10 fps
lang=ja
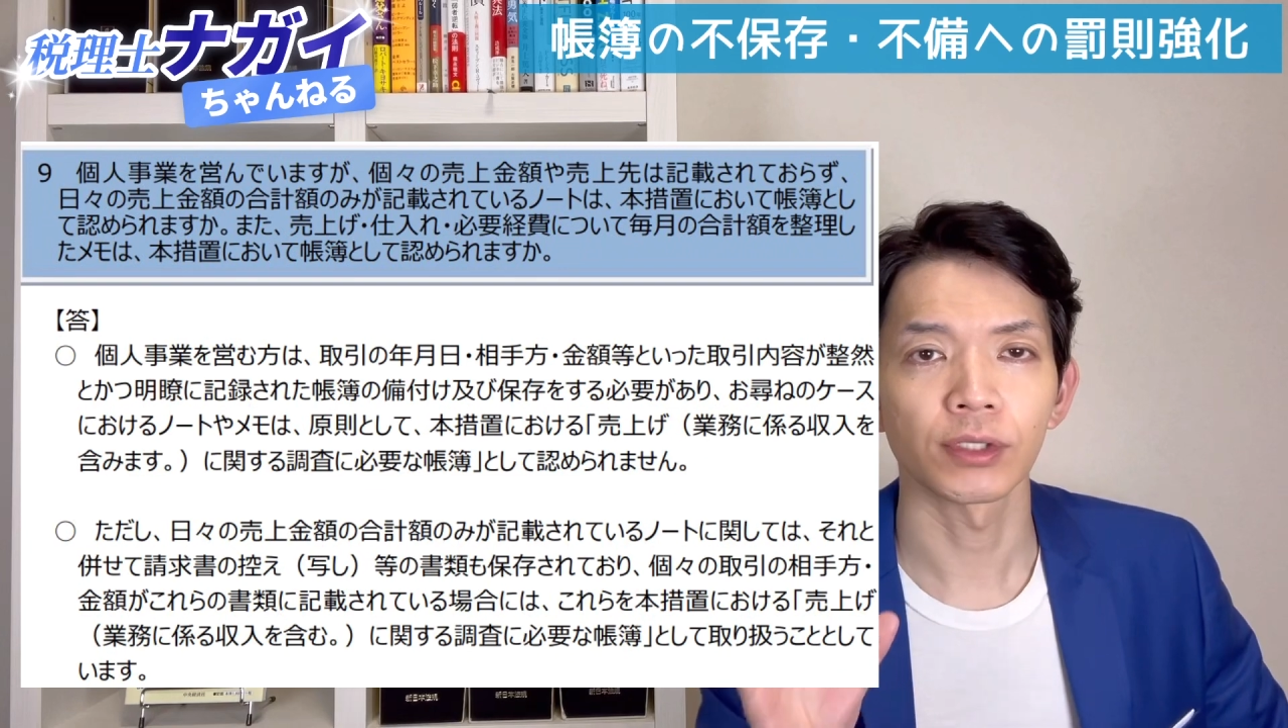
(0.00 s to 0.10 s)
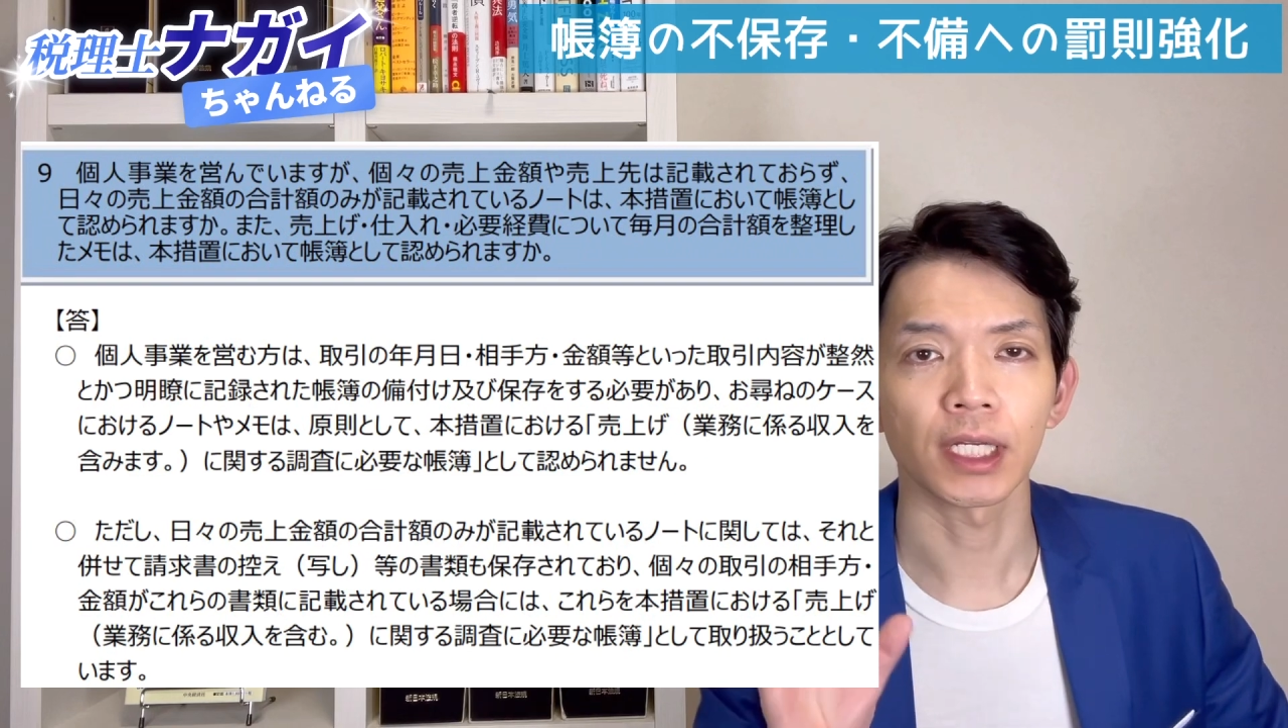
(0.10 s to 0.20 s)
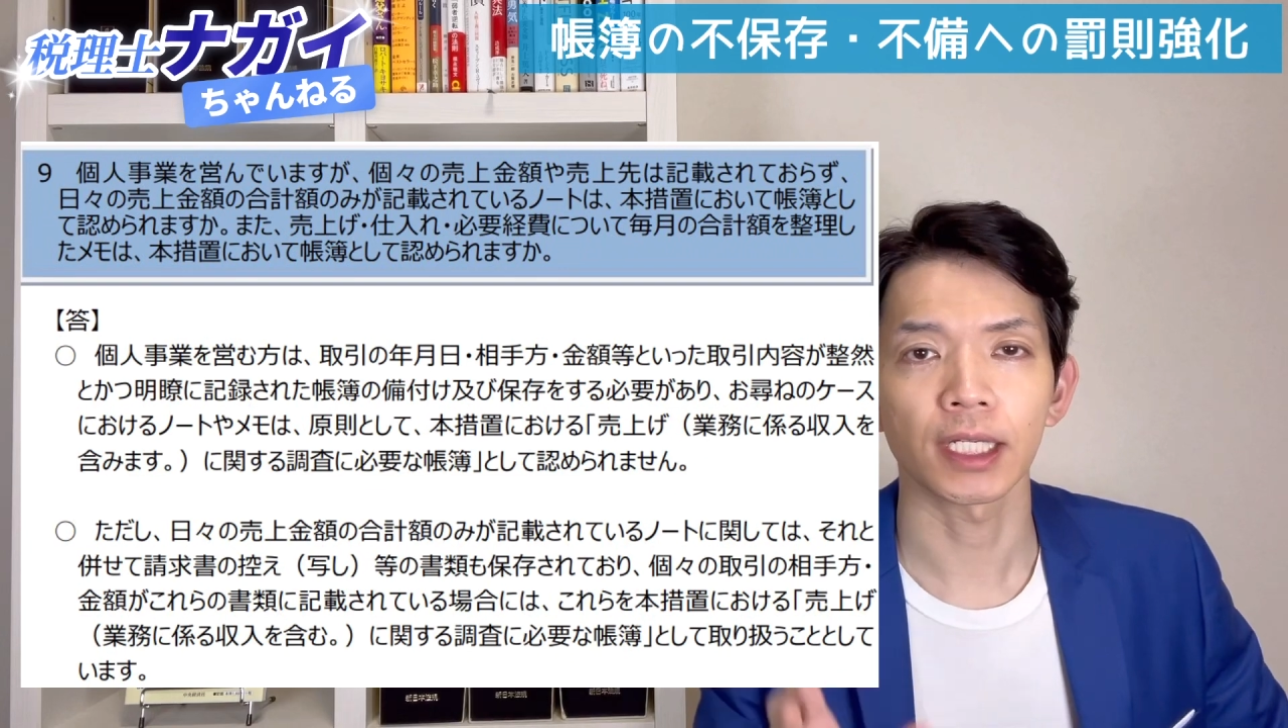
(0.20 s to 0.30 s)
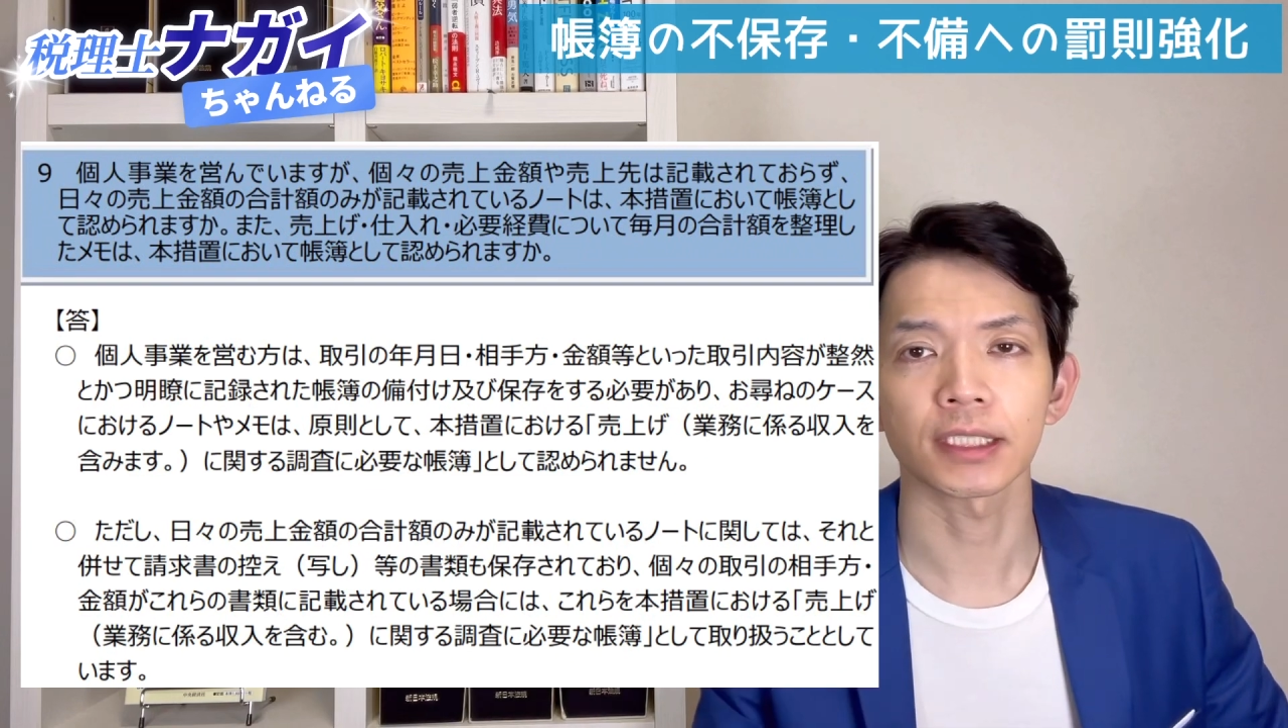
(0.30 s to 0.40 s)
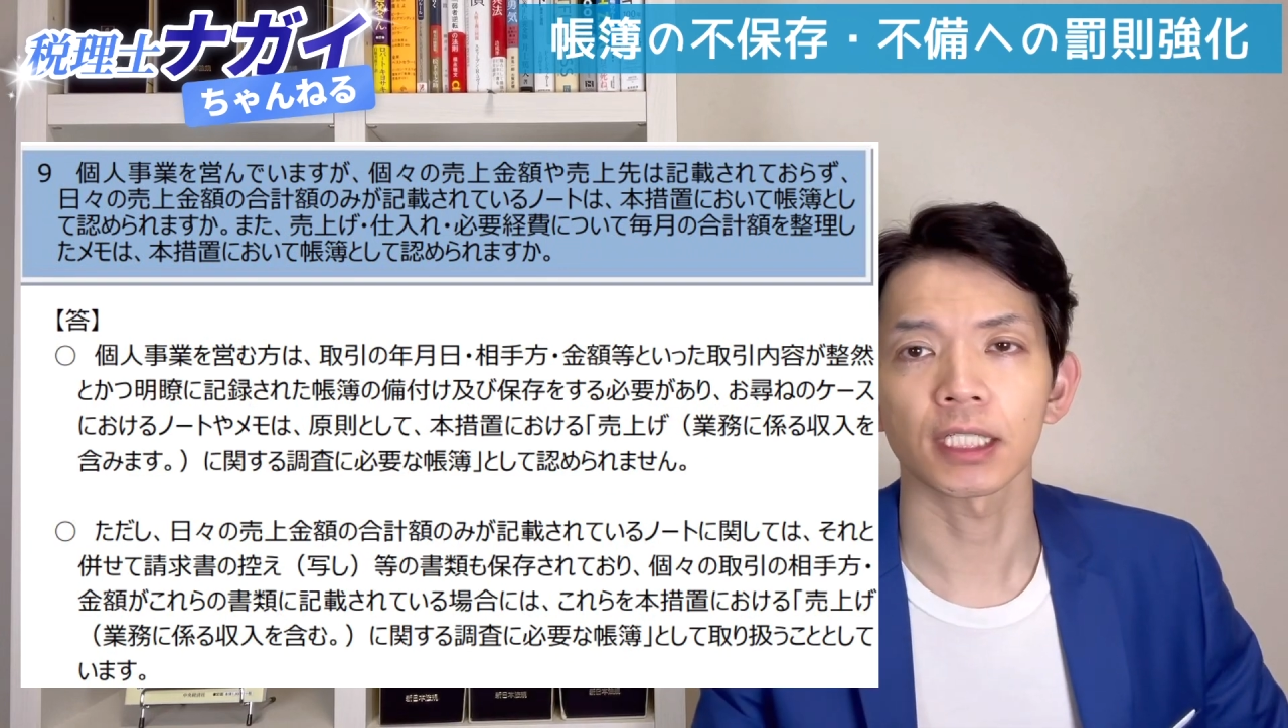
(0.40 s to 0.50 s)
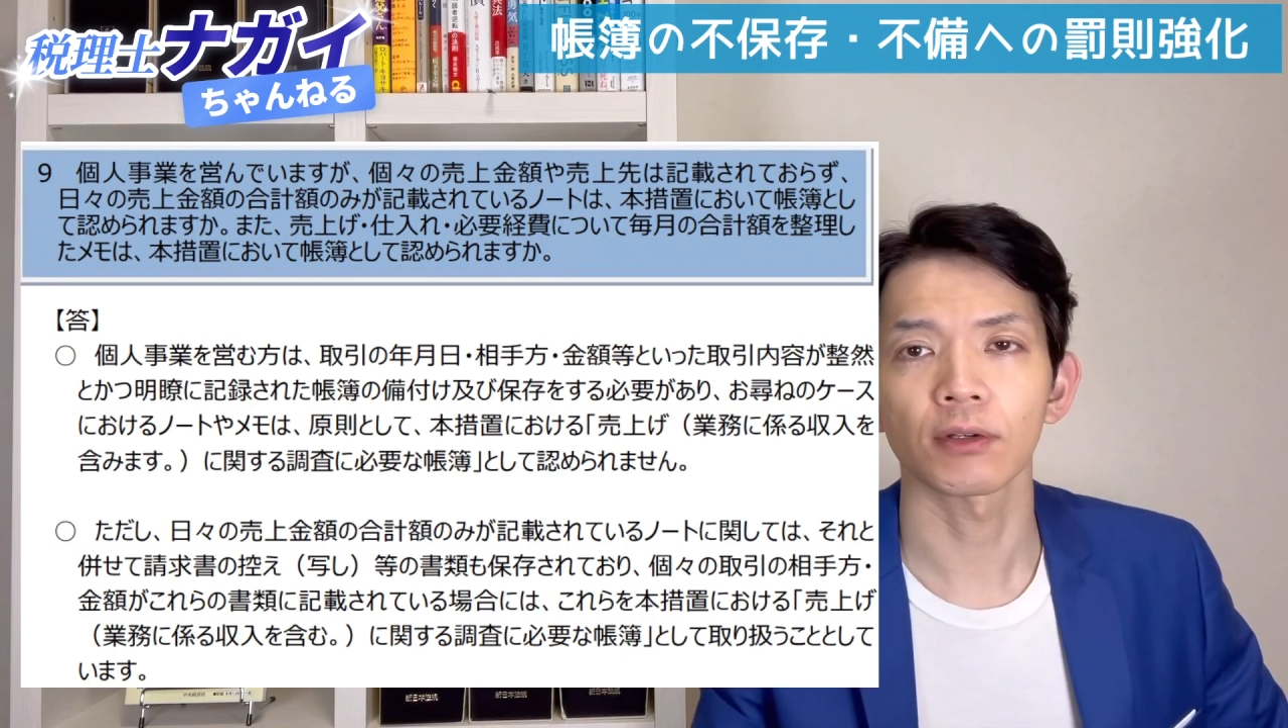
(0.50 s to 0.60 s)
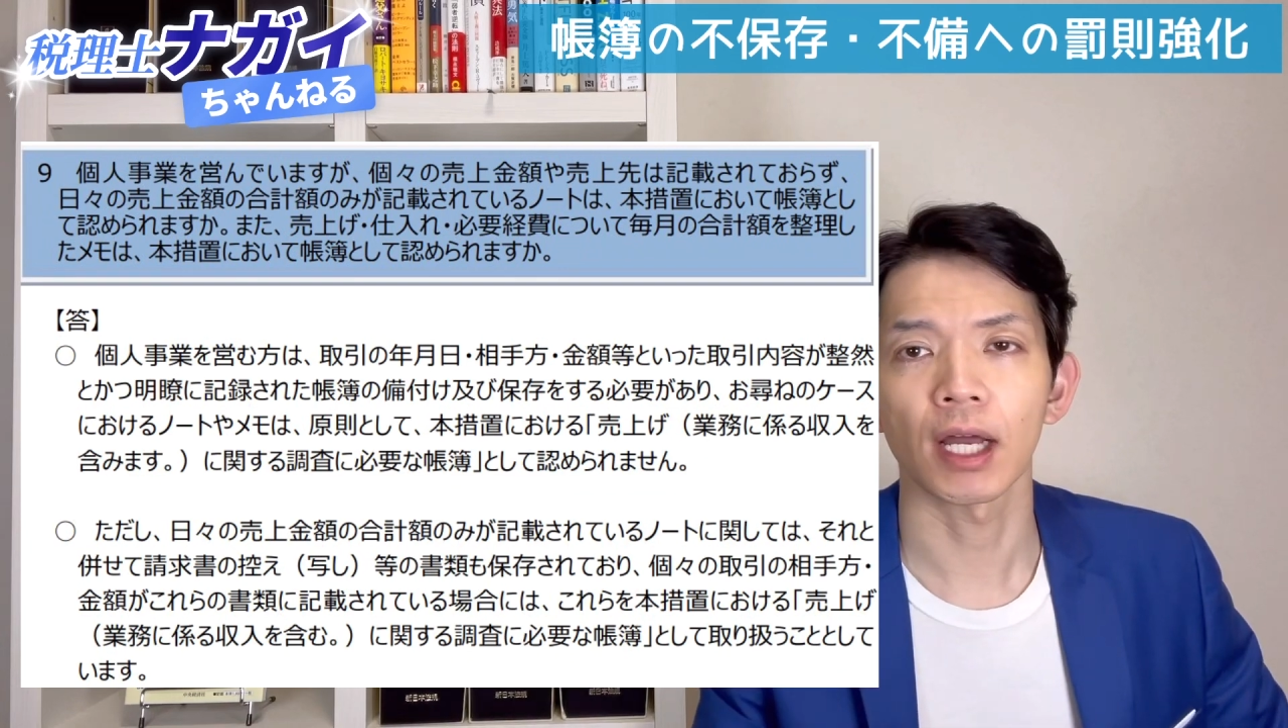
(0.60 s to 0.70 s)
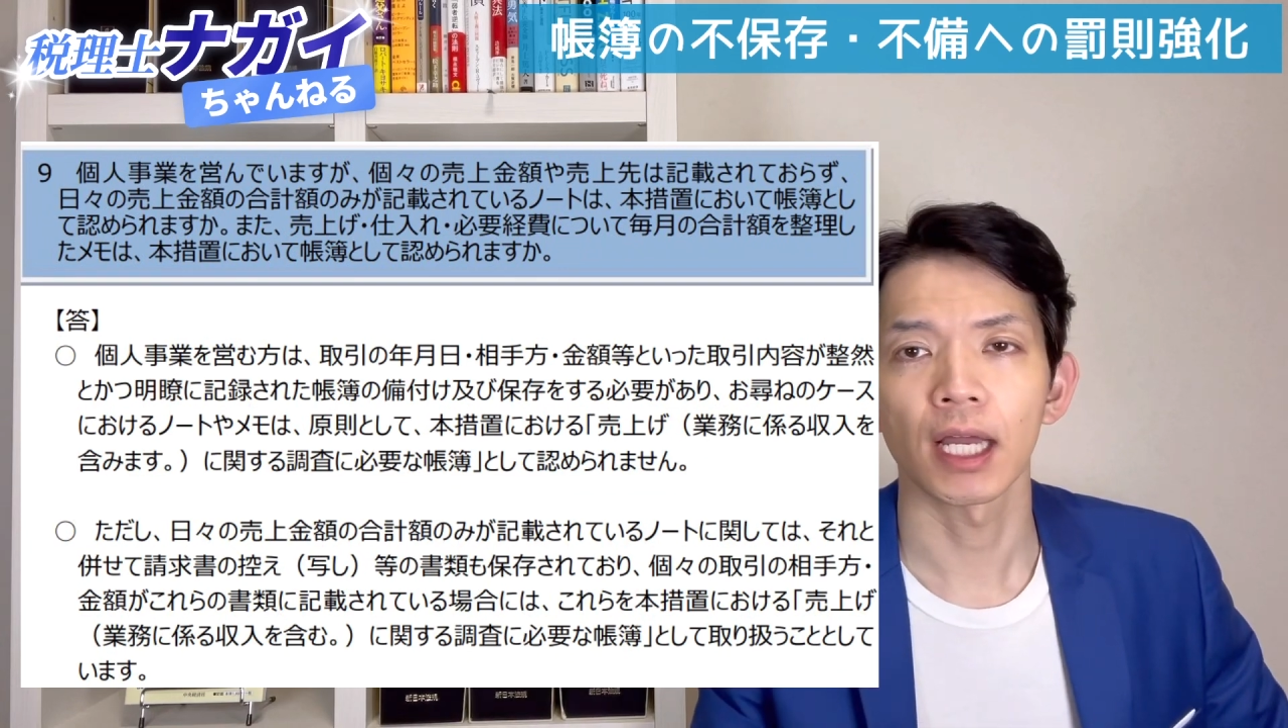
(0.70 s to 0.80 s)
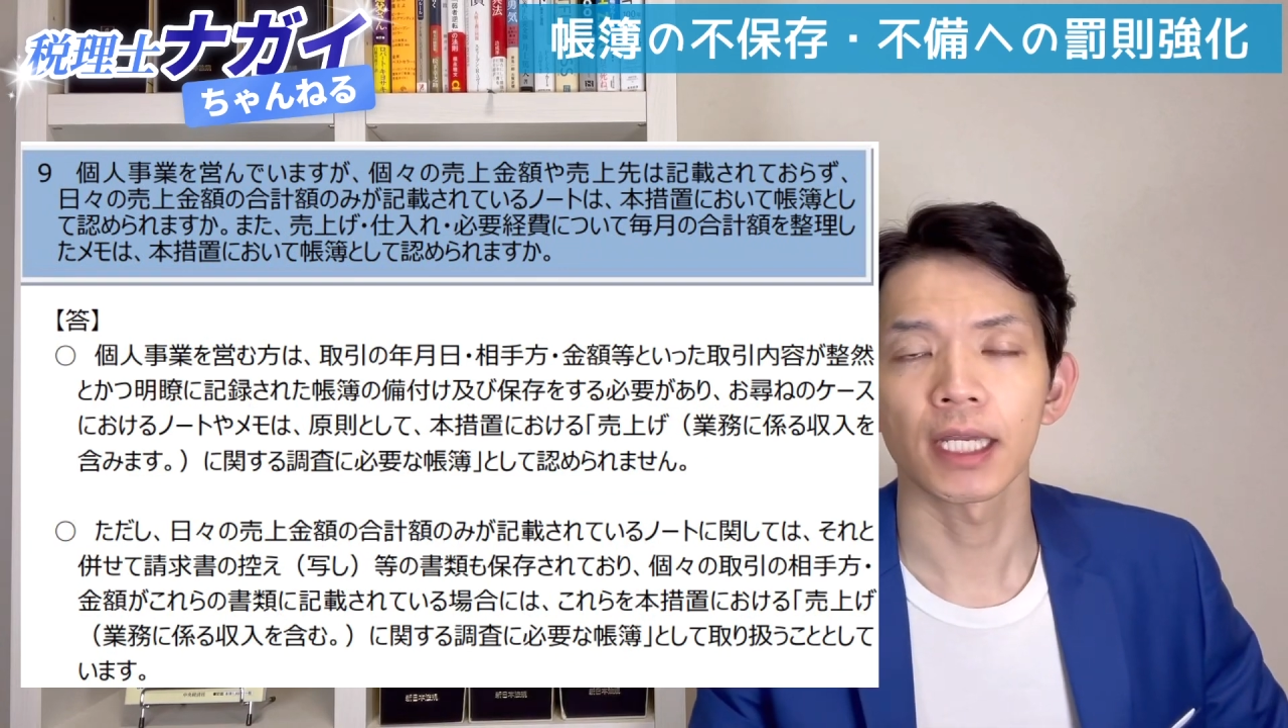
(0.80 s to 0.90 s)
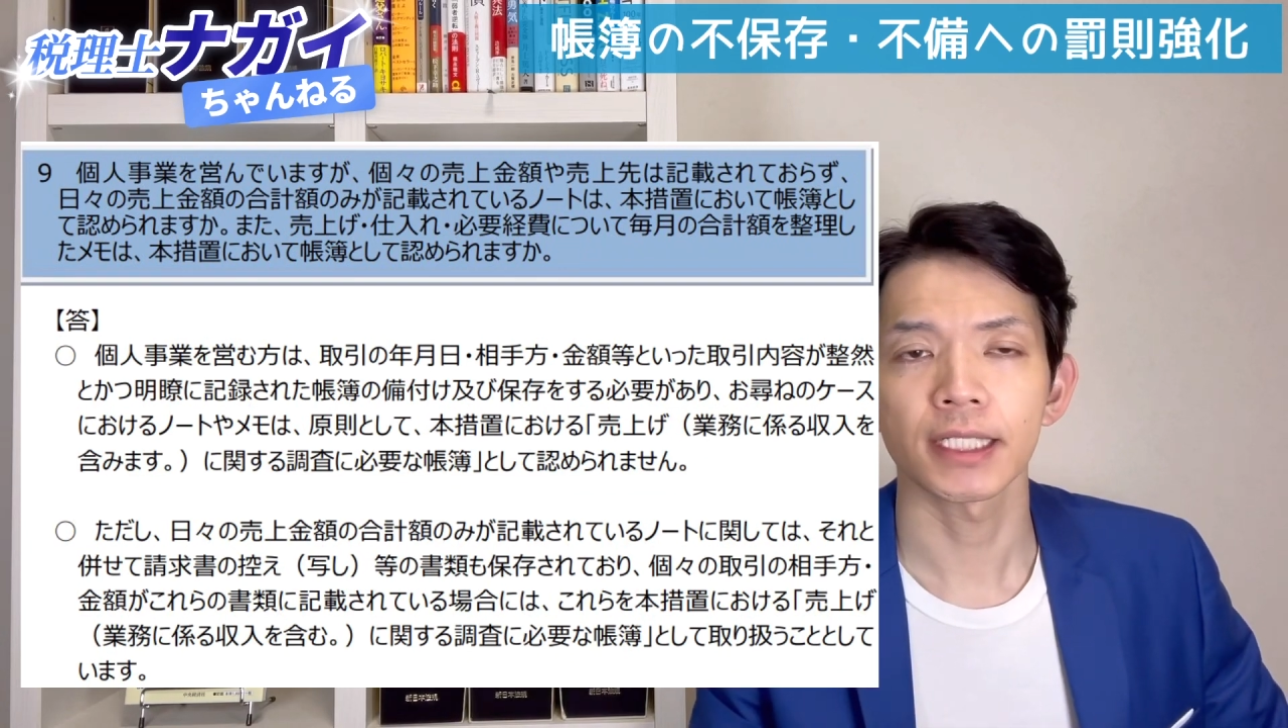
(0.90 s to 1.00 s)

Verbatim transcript: 上先は